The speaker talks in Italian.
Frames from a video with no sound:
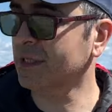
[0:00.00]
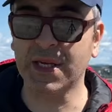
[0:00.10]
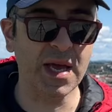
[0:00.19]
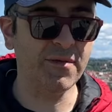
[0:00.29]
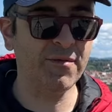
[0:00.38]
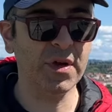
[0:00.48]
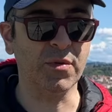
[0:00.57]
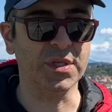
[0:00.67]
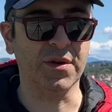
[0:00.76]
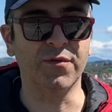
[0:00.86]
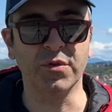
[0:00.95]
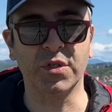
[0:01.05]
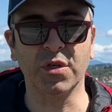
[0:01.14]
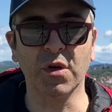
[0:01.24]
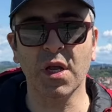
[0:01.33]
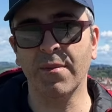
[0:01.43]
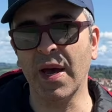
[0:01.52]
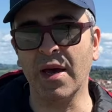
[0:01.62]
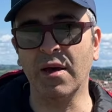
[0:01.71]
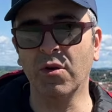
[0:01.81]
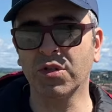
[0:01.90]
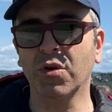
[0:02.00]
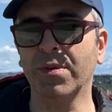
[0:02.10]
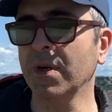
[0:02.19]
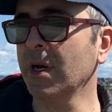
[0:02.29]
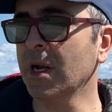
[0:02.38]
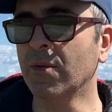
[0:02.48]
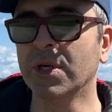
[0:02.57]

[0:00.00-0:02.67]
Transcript: serve questa funzione? Beh, lo scopriremo